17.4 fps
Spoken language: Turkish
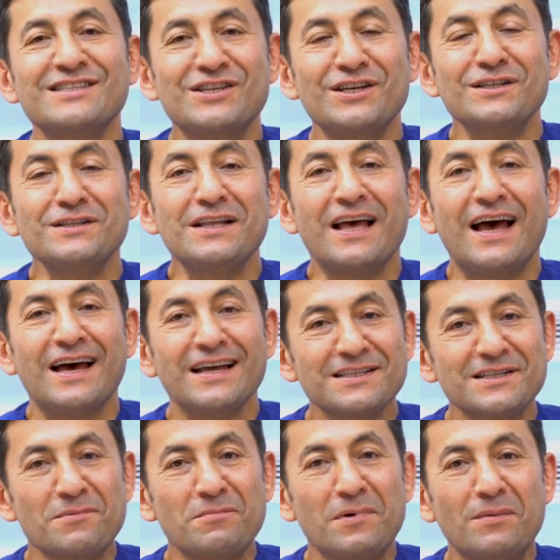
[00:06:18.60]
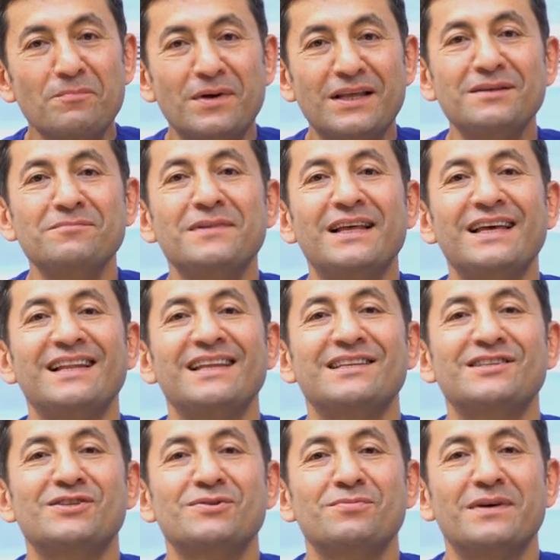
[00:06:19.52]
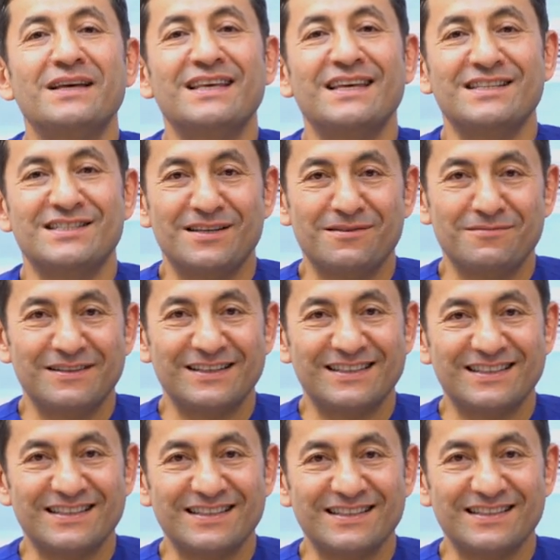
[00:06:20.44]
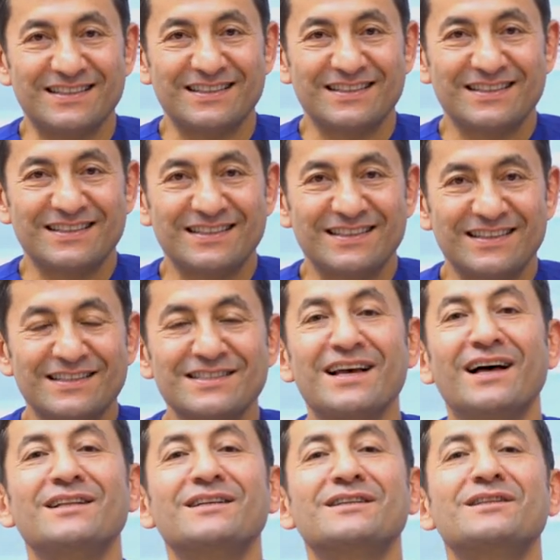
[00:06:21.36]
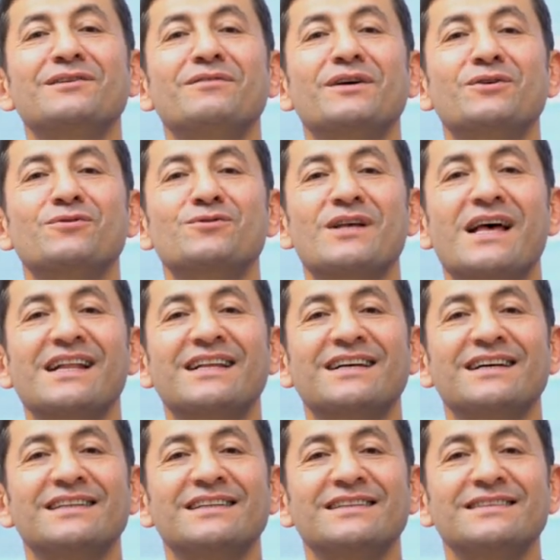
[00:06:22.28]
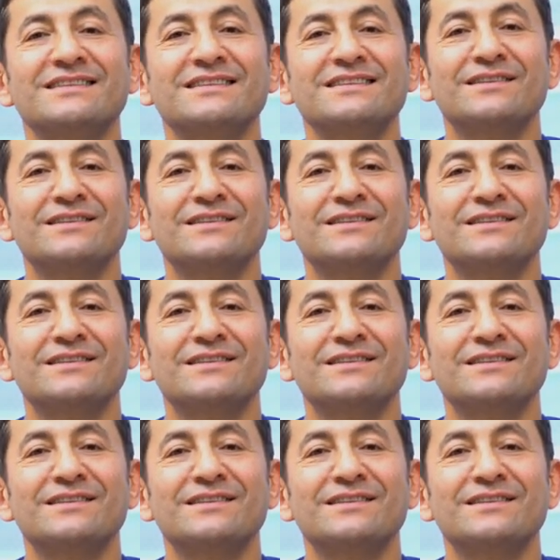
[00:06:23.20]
için her zaman benimle iletişime geçebilirsiniz. Sağlıklı ve güzel kalın,